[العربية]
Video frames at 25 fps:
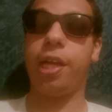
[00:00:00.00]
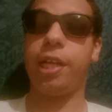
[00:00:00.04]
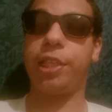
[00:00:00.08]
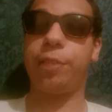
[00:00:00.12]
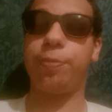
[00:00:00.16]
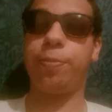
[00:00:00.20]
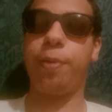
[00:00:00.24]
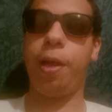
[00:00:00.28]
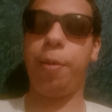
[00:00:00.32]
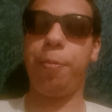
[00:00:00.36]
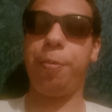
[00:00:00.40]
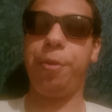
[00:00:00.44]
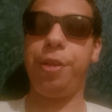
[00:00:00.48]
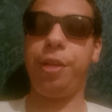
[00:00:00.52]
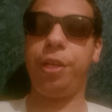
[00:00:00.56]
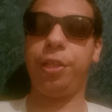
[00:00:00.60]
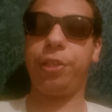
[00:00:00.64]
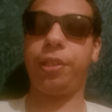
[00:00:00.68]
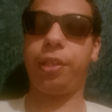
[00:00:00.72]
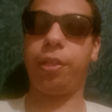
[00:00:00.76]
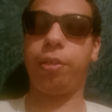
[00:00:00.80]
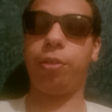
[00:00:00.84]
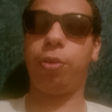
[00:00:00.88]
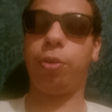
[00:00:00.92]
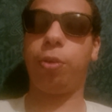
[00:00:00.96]
تباع بين
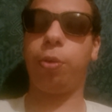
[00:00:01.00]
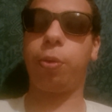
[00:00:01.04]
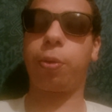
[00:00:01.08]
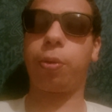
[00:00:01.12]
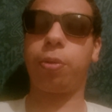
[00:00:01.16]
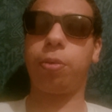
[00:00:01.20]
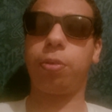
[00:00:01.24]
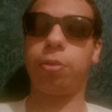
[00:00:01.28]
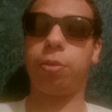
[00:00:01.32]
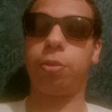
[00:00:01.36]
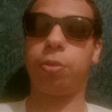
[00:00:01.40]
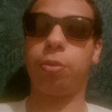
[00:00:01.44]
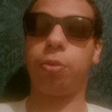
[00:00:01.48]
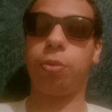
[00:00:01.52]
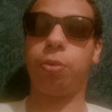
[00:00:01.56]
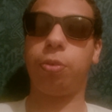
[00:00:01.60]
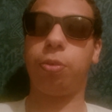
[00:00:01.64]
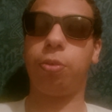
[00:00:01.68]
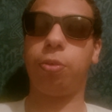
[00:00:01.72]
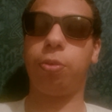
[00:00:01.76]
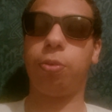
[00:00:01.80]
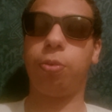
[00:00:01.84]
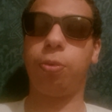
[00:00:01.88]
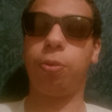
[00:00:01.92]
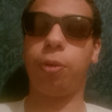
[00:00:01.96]
20 اورو
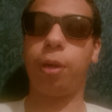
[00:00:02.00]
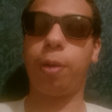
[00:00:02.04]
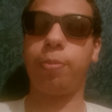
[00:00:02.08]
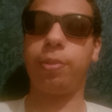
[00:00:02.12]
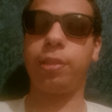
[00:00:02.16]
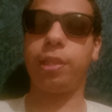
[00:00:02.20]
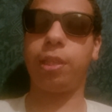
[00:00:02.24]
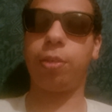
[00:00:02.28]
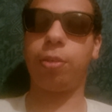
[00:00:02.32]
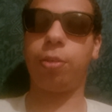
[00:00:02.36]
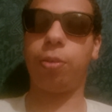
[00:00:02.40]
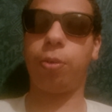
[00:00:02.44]
و50